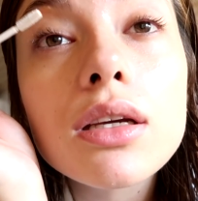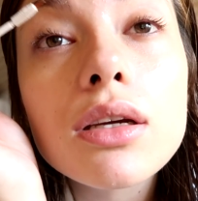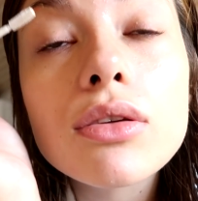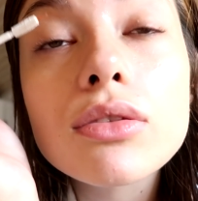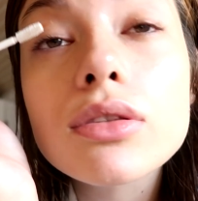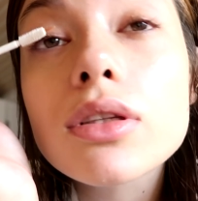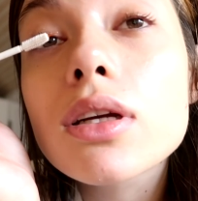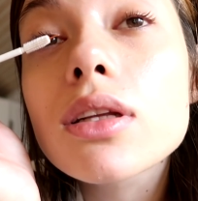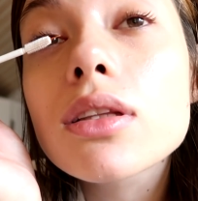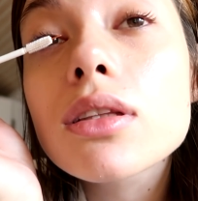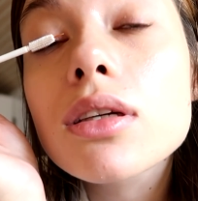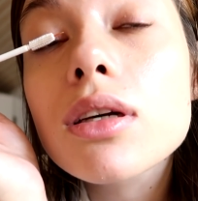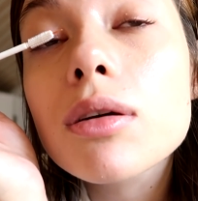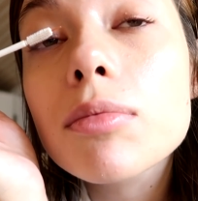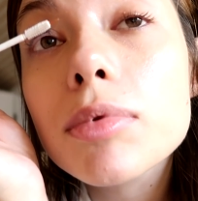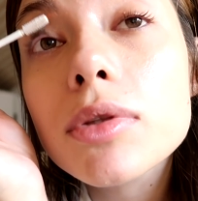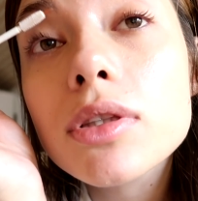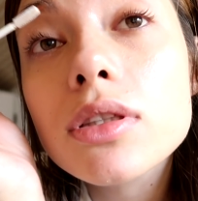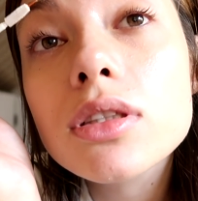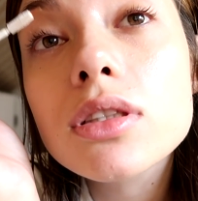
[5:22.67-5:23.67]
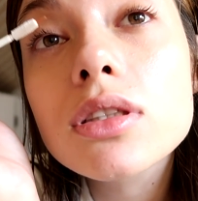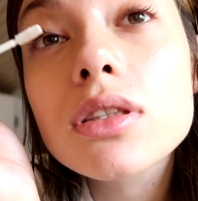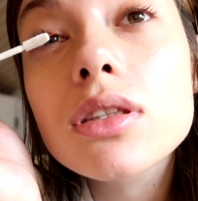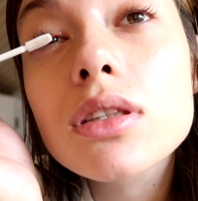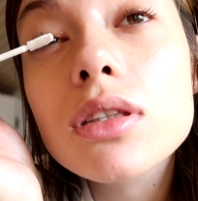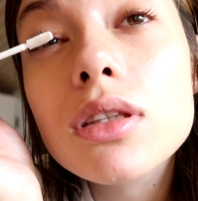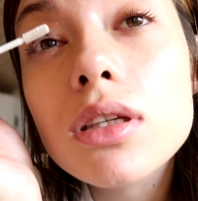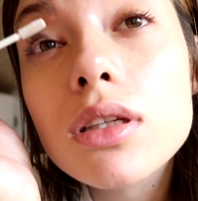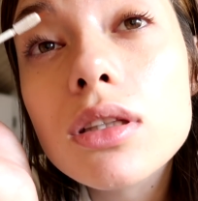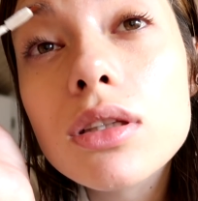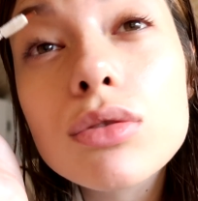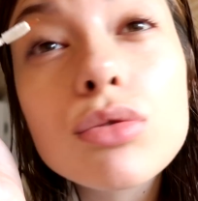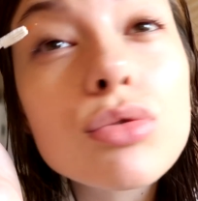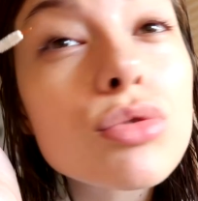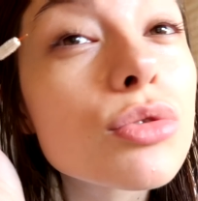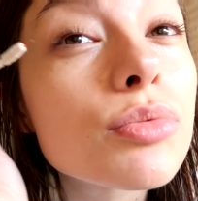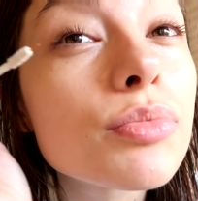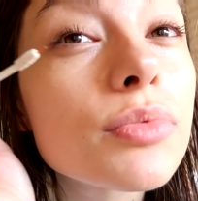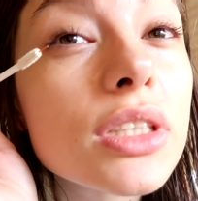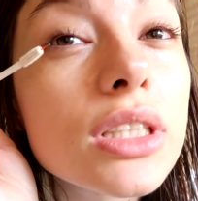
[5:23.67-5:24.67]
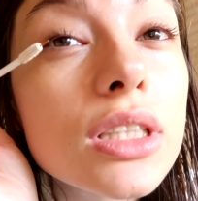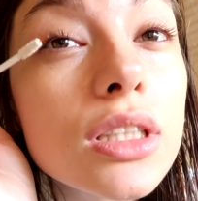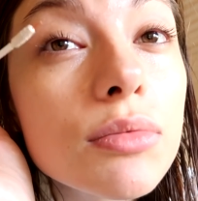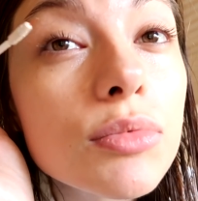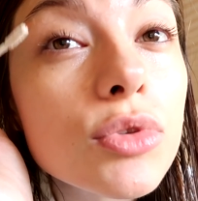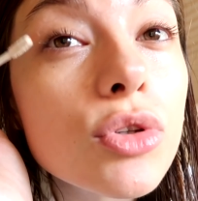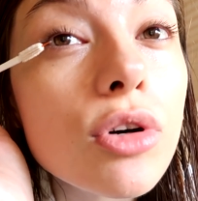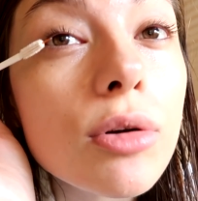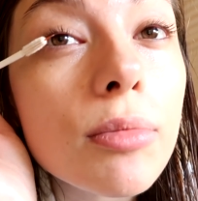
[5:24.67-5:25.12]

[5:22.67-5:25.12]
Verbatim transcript: Göz altı kapatıcısından da sürüp cildimi